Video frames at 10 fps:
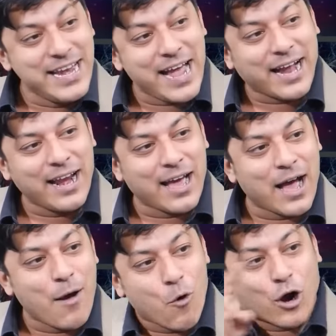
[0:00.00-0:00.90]
ఈ లెక్కన
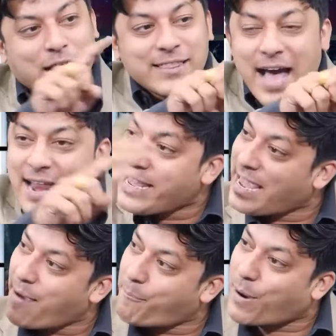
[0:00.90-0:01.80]

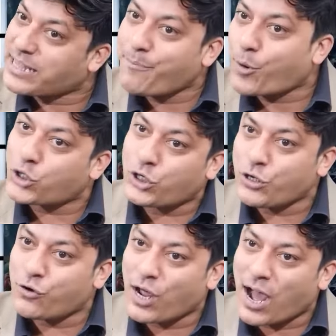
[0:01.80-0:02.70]
ఒక్కదానికే పది
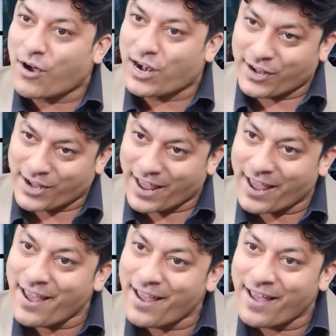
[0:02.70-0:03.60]
పాజిటివ్లు కావాలంటే
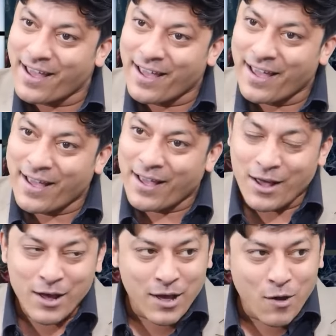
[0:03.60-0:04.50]

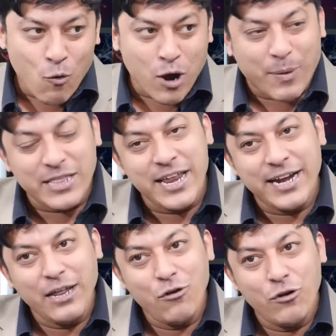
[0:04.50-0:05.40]
ఒక పది
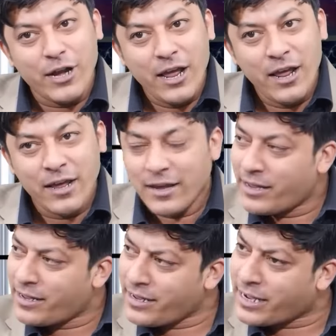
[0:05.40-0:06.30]
నెగిటివ్లు ఉంటే
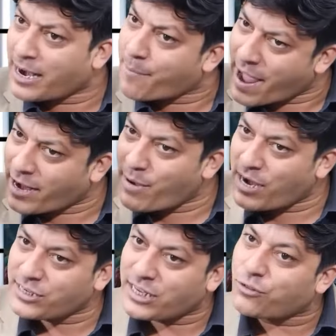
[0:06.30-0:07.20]
ఇక్కడ బ్యాంక్
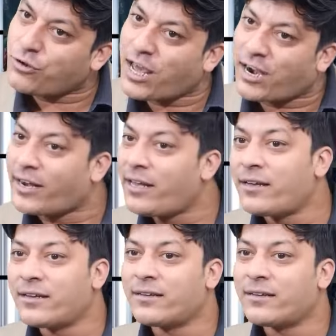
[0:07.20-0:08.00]
బ్యాలెన్స్ ఎంత ఉండాలండి